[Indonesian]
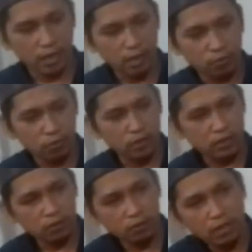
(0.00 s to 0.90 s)
anak
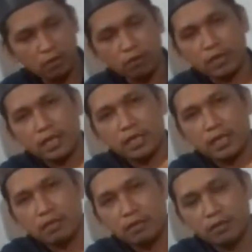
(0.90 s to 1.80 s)
bujang juga oke
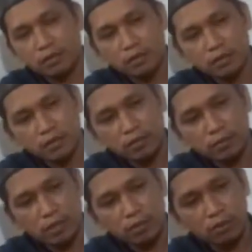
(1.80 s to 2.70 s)
nih loh
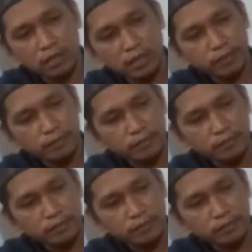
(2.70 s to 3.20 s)
sebetulnya